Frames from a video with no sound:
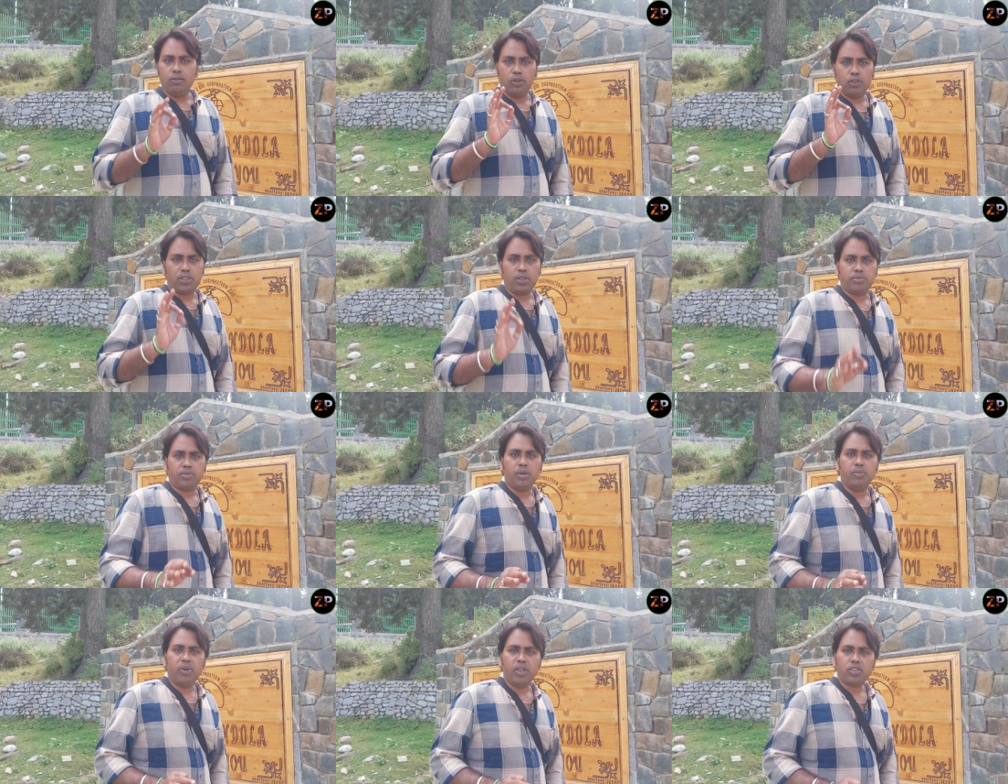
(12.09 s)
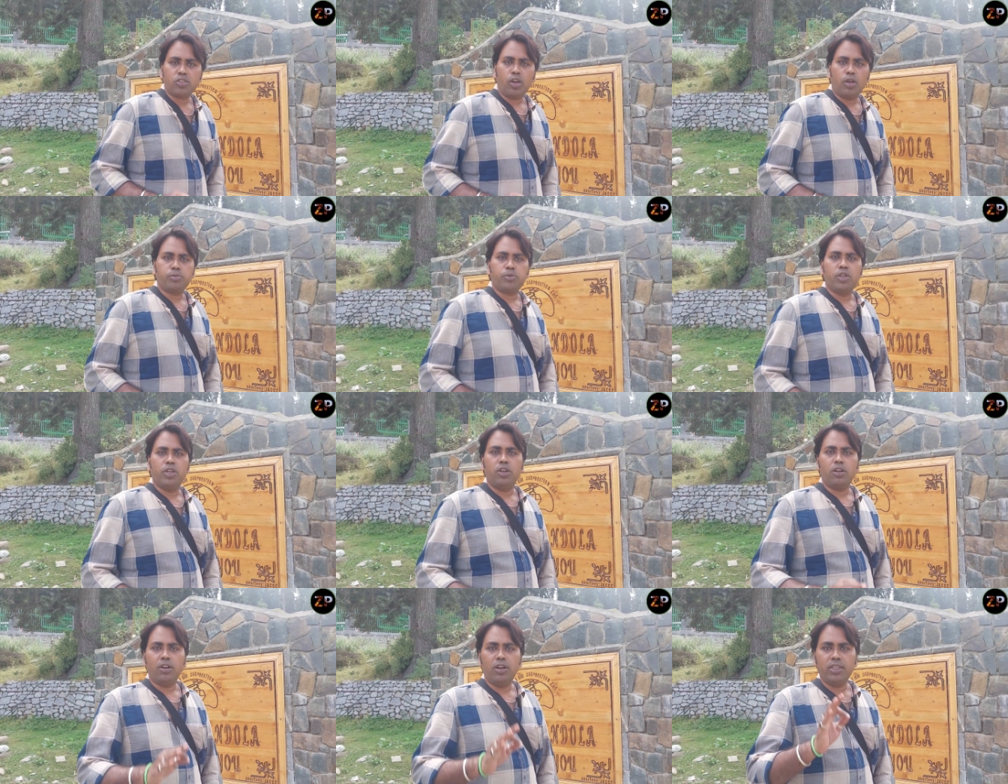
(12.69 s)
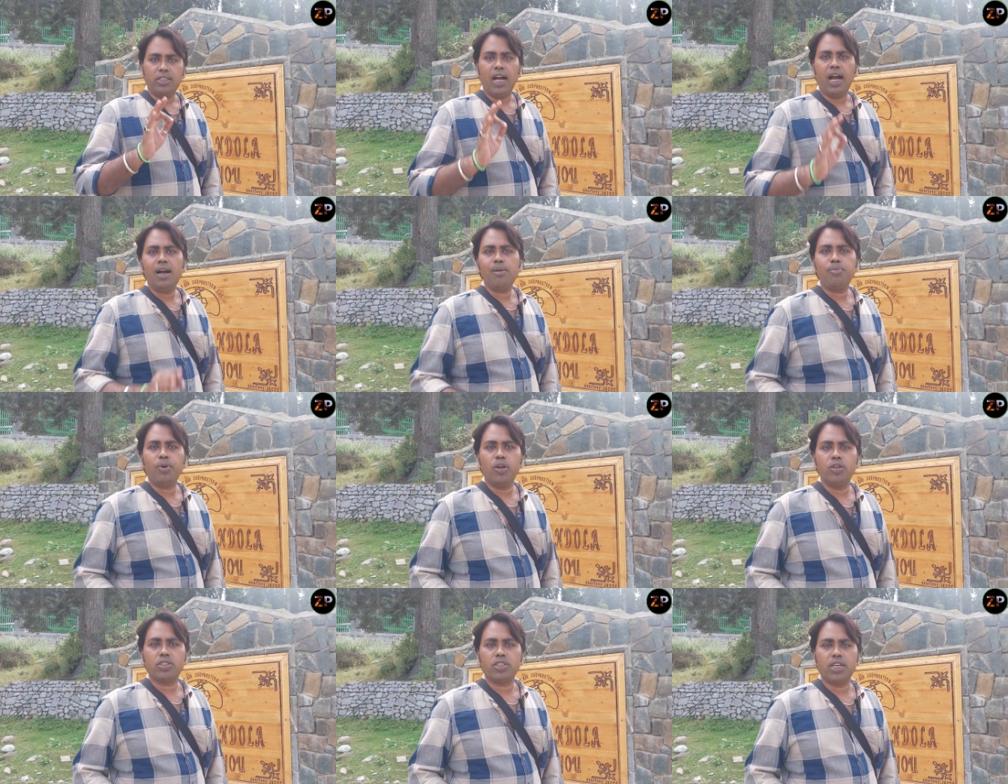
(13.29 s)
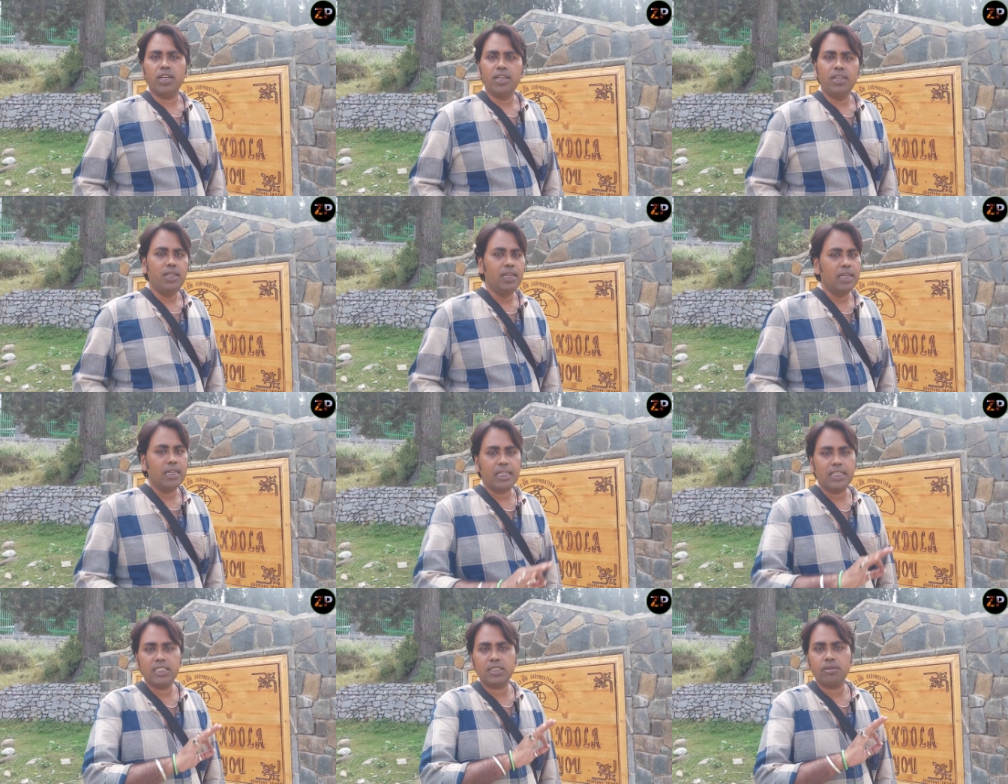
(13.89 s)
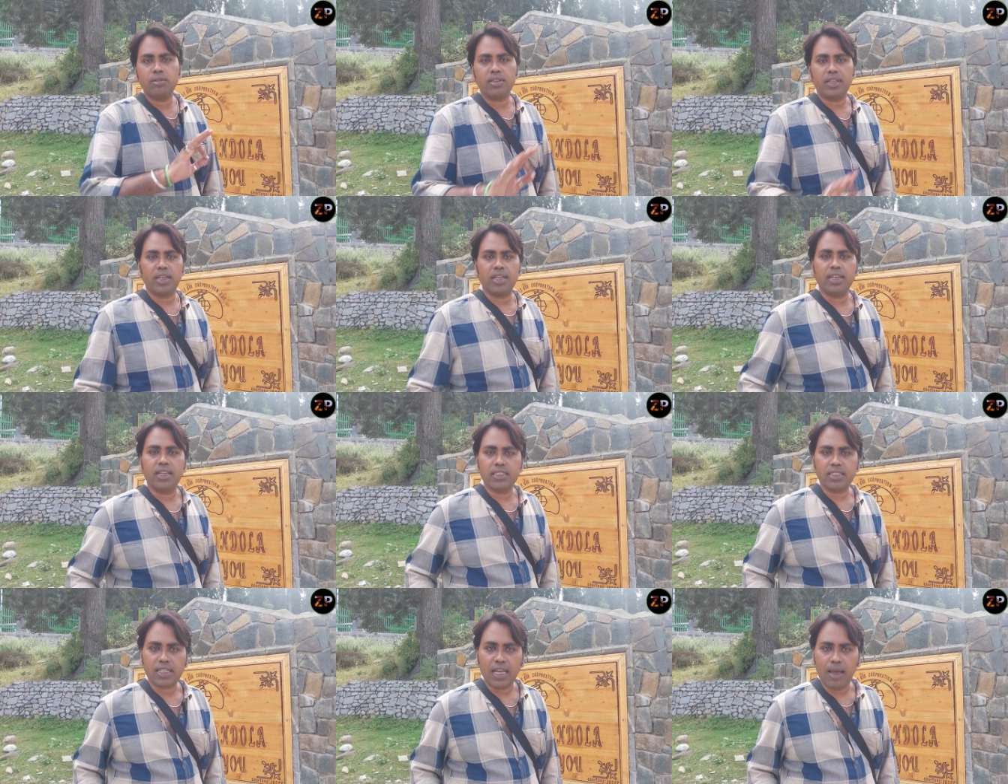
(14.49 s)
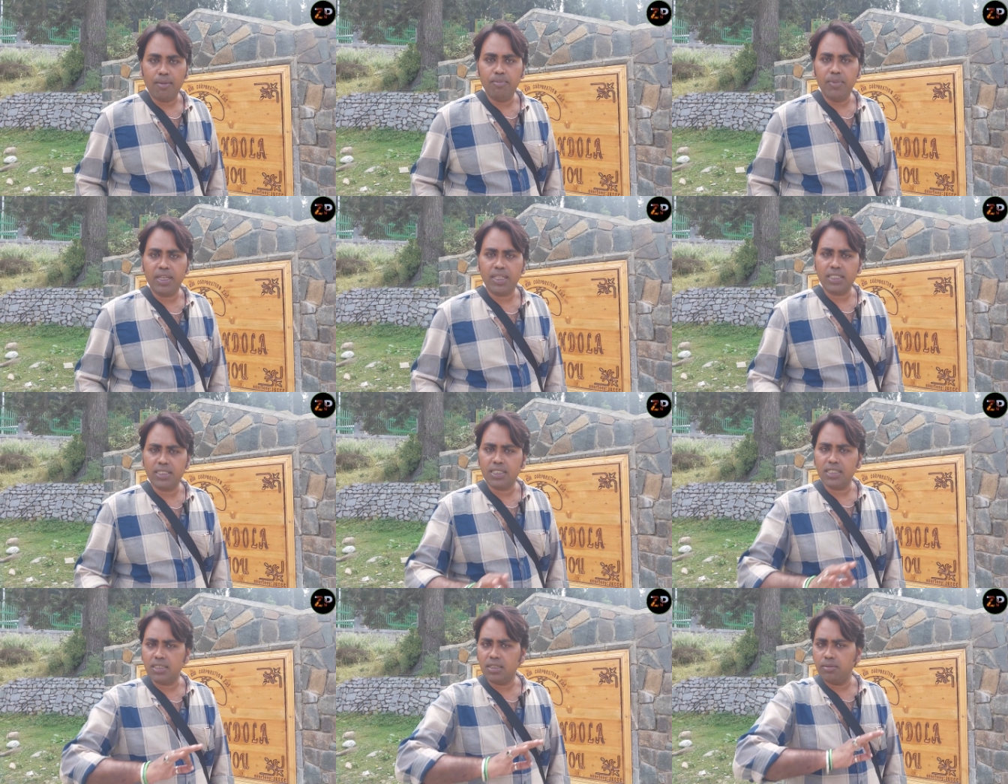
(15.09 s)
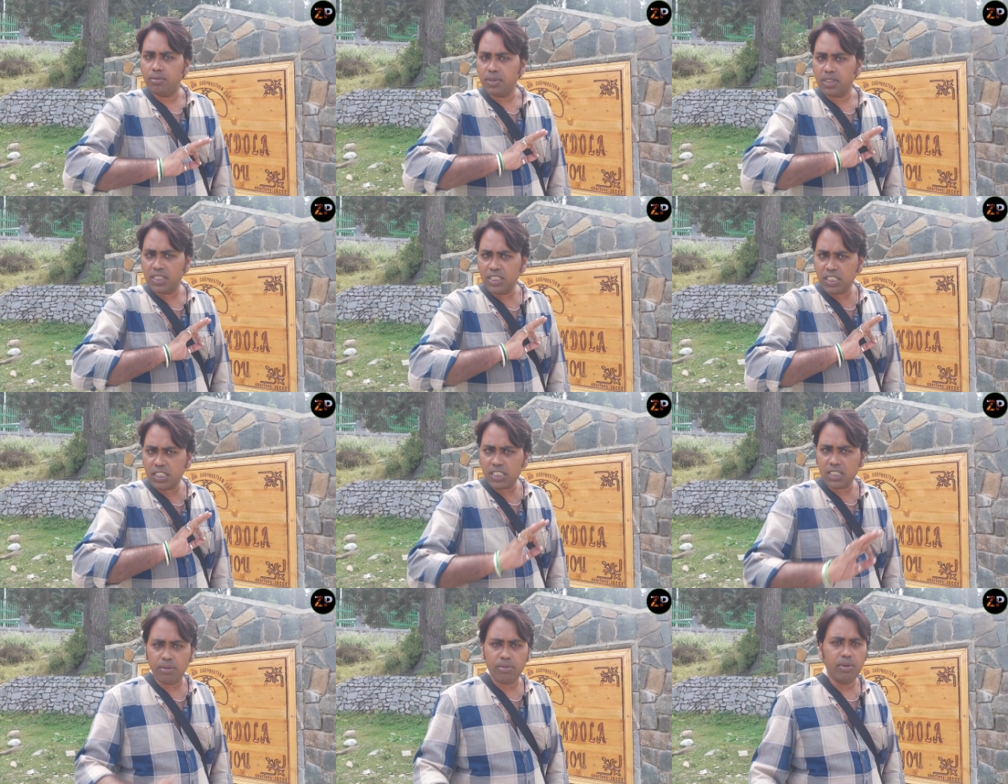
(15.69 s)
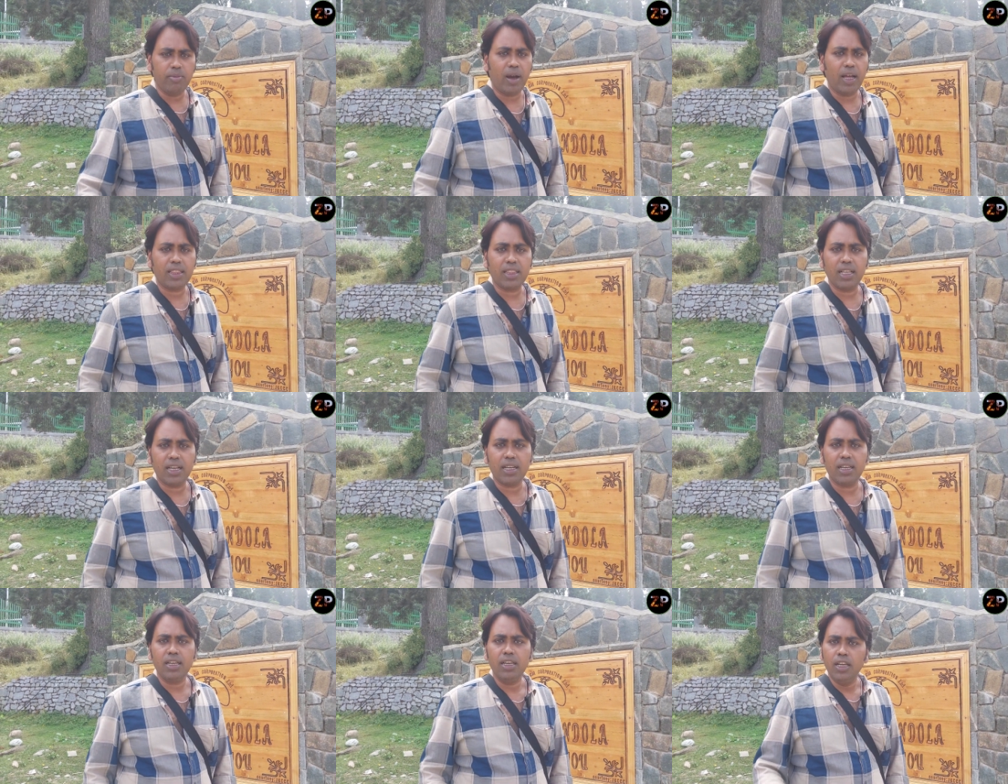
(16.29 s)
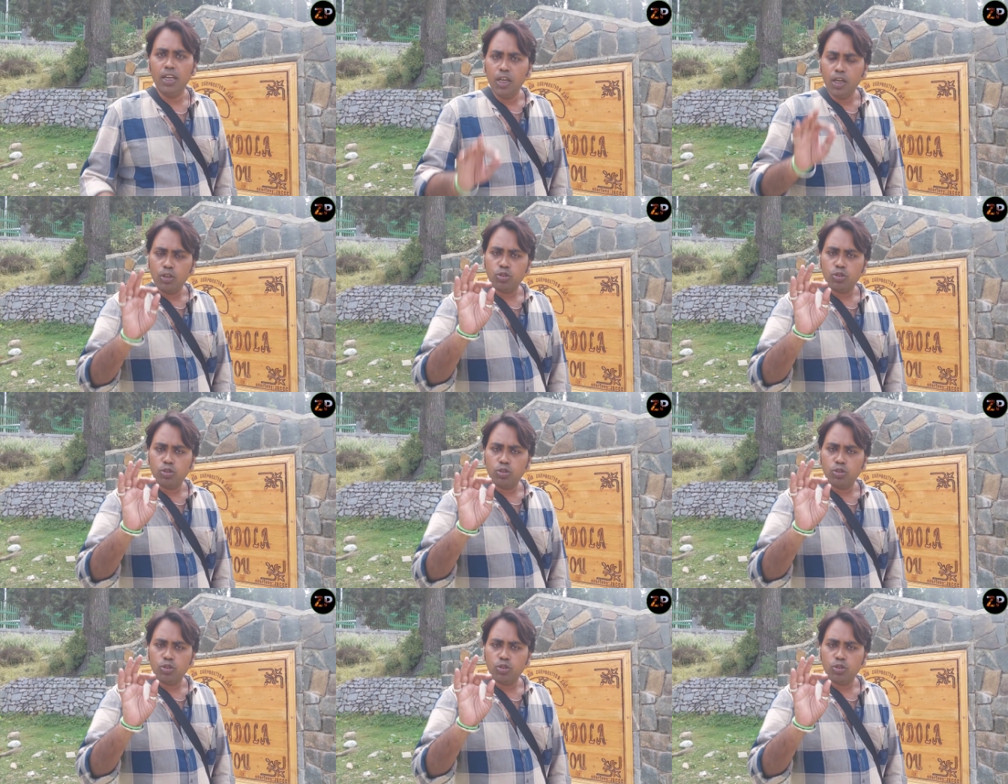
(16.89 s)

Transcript: वो सबसे बेस्ट ऑप्शन होगा और यहाँ पहुँच के किसी भी तरह के इस कैब में किसी से किसी से भी बात ना करें